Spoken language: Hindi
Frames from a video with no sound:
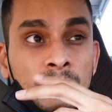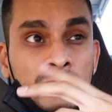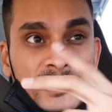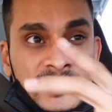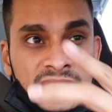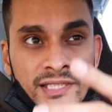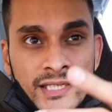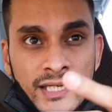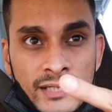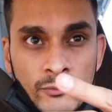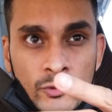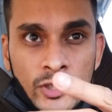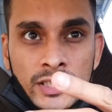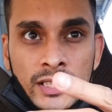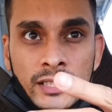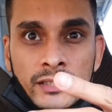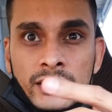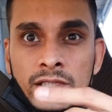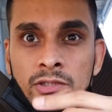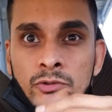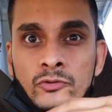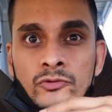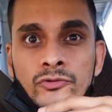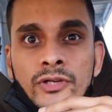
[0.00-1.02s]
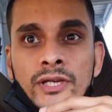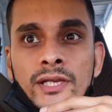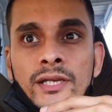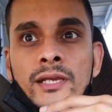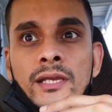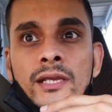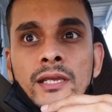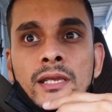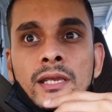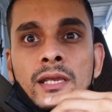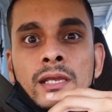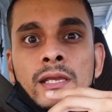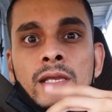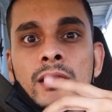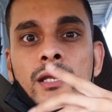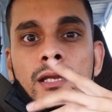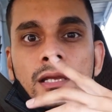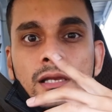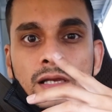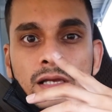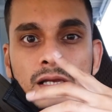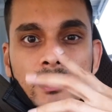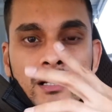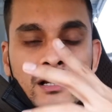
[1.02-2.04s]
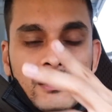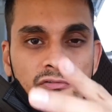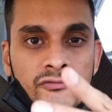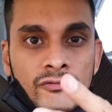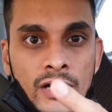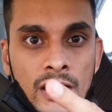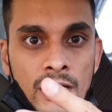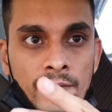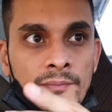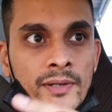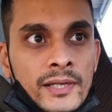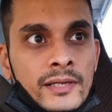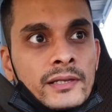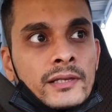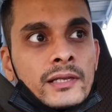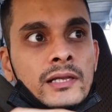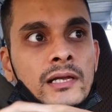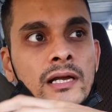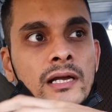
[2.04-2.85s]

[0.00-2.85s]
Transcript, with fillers: पसीने बहुत आते हैं दूसरा ये कि रफ काम है